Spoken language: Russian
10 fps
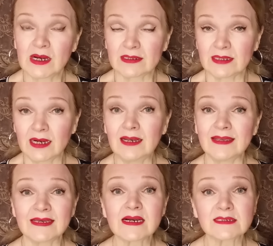канале
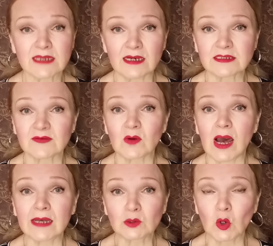я рассказываю
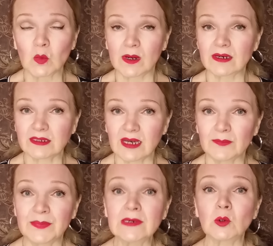о том, как я
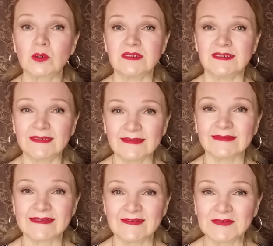похудела
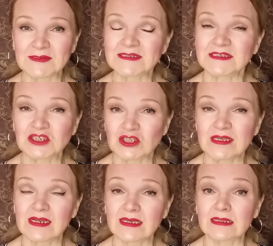на
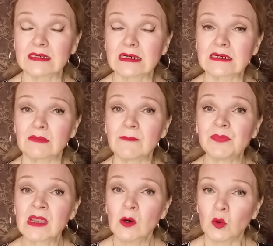94 килограмма,
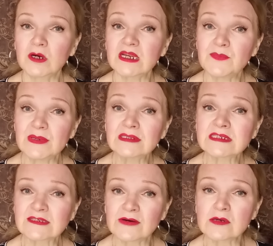укрепила
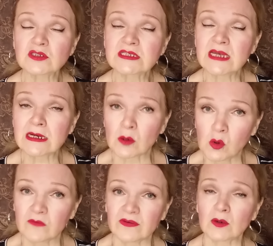свое
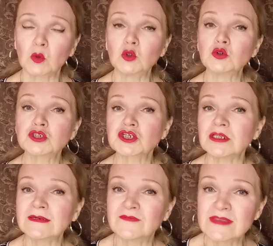здоровье,
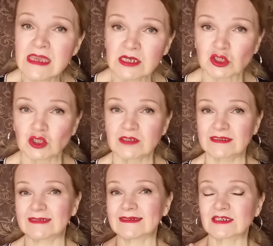улучшила
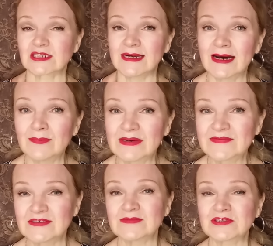внешность, а также обо
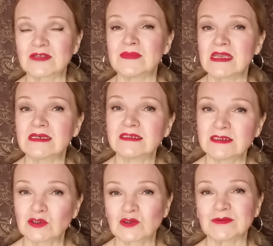всем, что меня
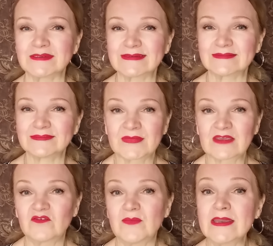интересует.
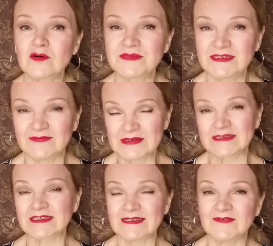В моем
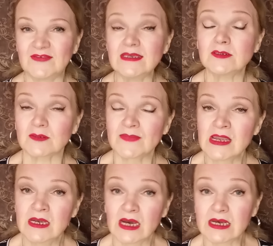сегодняшнем видео
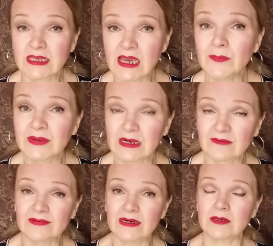э, я
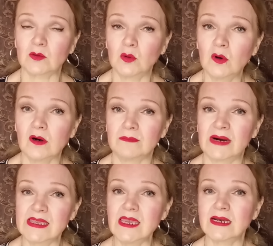поговорю о
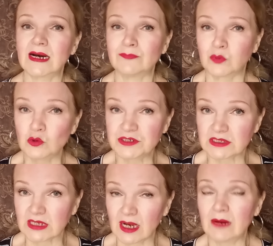моей
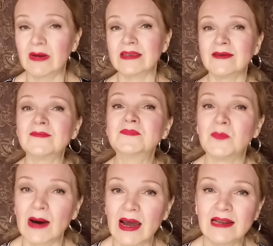капусте, о моем
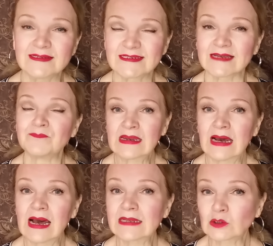пальце,
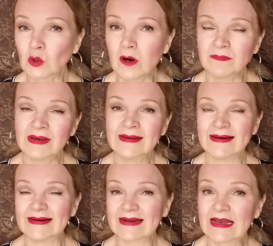о том,
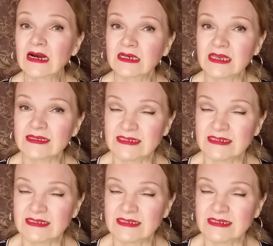э, как я